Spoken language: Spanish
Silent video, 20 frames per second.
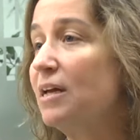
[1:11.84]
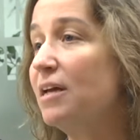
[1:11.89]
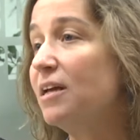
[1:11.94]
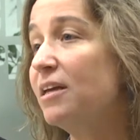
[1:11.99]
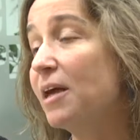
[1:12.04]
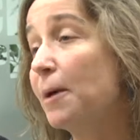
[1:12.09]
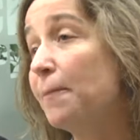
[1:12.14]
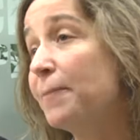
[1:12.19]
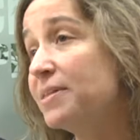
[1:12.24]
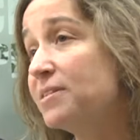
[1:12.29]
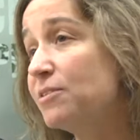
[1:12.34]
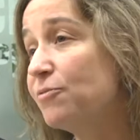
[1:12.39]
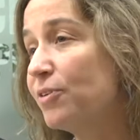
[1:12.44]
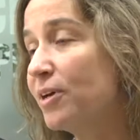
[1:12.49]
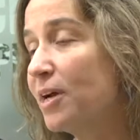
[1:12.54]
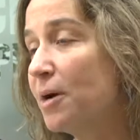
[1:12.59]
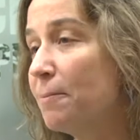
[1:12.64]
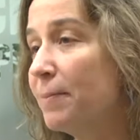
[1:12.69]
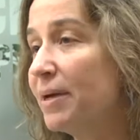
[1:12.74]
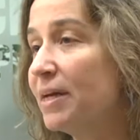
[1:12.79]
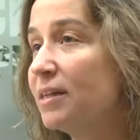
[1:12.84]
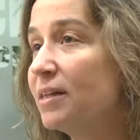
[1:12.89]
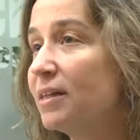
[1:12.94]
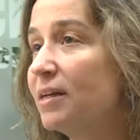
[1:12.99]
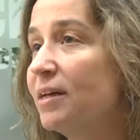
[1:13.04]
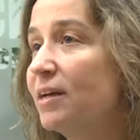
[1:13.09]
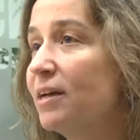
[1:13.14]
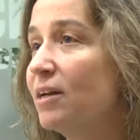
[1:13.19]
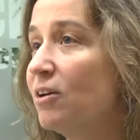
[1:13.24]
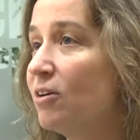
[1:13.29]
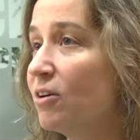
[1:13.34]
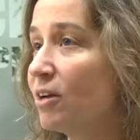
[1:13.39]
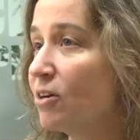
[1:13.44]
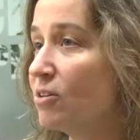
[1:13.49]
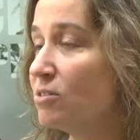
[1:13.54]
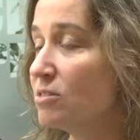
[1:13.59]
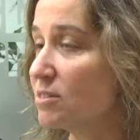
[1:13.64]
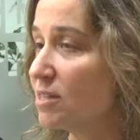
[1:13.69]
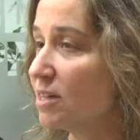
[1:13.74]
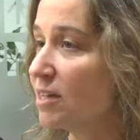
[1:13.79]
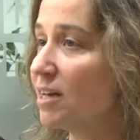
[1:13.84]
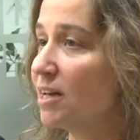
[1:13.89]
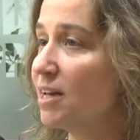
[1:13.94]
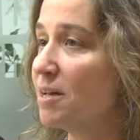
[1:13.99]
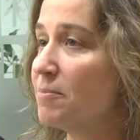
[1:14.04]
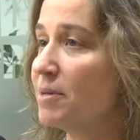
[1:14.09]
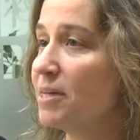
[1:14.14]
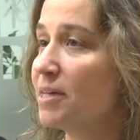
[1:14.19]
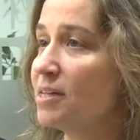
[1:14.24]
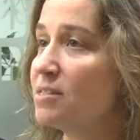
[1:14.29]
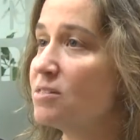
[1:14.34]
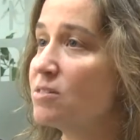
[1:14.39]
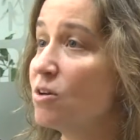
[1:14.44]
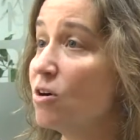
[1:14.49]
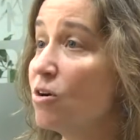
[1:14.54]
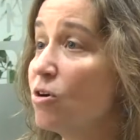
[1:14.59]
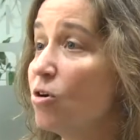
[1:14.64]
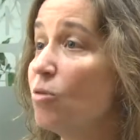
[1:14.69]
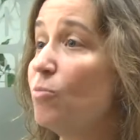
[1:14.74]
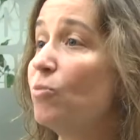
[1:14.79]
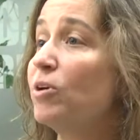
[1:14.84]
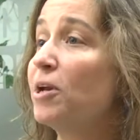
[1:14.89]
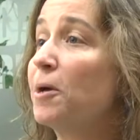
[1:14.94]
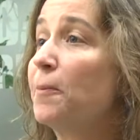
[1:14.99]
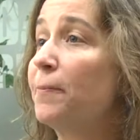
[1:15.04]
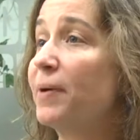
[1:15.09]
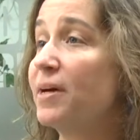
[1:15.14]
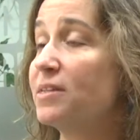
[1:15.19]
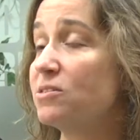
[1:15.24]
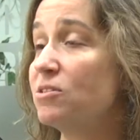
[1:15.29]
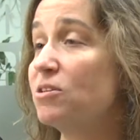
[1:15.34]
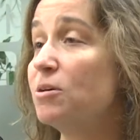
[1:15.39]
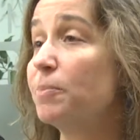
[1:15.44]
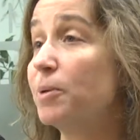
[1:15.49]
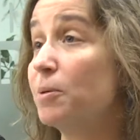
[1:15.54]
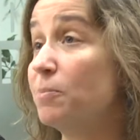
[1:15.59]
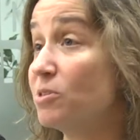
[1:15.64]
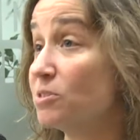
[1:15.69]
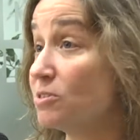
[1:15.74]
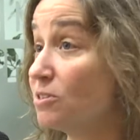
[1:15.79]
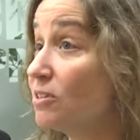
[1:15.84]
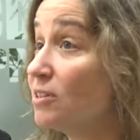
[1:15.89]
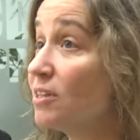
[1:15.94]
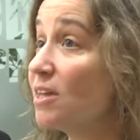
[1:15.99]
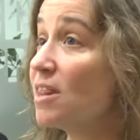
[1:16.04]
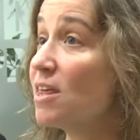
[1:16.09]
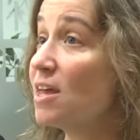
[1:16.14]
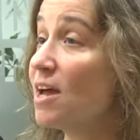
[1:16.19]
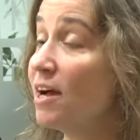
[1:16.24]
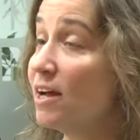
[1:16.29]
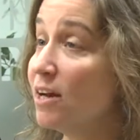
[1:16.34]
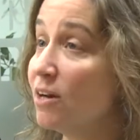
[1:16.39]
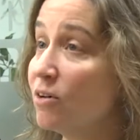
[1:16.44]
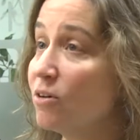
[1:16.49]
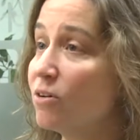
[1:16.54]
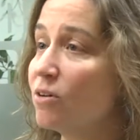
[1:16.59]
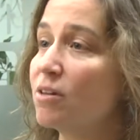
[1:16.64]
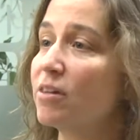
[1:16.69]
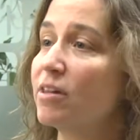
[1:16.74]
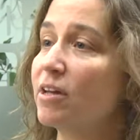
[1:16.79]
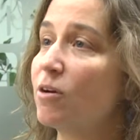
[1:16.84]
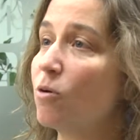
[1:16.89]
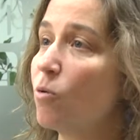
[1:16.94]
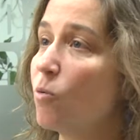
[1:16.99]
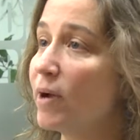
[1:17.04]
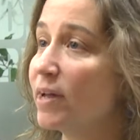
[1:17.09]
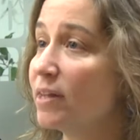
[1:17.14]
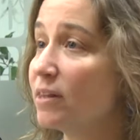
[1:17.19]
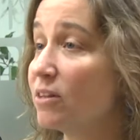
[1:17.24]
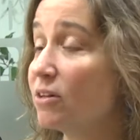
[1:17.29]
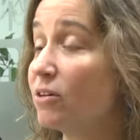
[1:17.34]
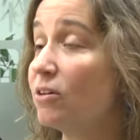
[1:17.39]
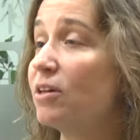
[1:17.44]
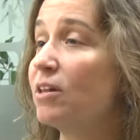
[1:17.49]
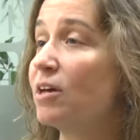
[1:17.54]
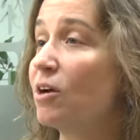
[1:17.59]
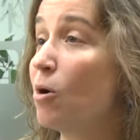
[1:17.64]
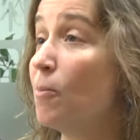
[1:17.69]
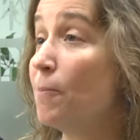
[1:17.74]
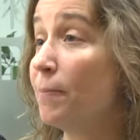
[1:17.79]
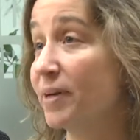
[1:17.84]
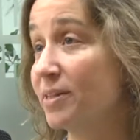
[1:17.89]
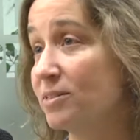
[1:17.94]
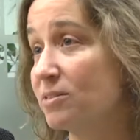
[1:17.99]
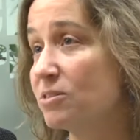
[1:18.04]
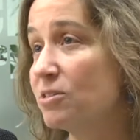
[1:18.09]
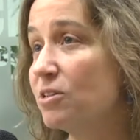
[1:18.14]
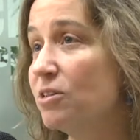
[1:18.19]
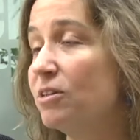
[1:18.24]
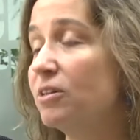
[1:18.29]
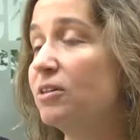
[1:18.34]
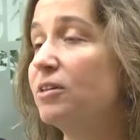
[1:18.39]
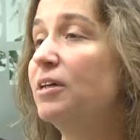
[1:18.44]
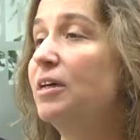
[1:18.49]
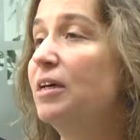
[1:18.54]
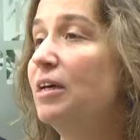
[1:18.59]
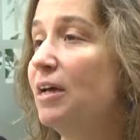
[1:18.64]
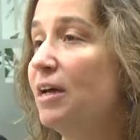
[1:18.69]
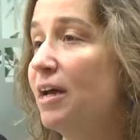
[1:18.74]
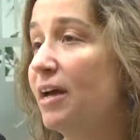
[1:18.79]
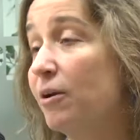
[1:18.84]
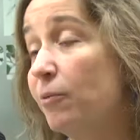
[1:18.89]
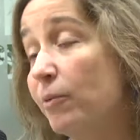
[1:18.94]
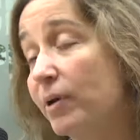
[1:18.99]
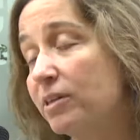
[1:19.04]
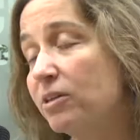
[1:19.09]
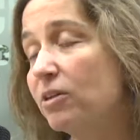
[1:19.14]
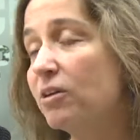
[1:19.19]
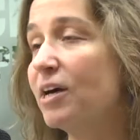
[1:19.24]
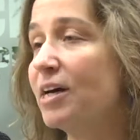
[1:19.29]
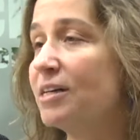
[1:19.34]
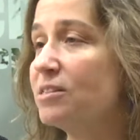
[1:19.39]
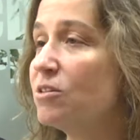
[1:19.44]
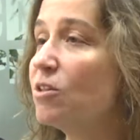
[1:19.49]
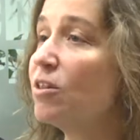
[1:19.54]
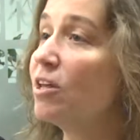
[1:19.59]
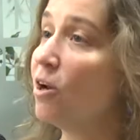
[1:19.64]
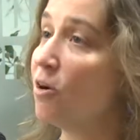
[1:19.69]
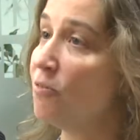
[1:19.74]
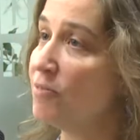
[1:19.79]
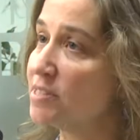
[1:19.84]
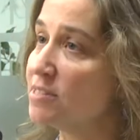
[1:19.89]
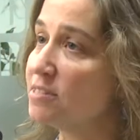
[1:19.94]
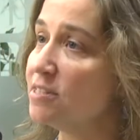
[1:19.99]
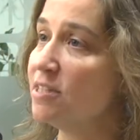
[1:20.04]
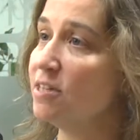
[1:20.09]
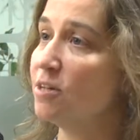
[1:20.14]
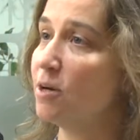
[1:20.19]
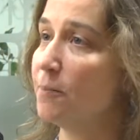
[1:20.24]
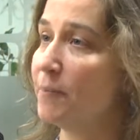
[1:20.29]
Y específicamente en lo que concierne a la mediación, como un espacio de promoción de diálogos, de encuentros y de comprensión, en nuestro caso de los vecinos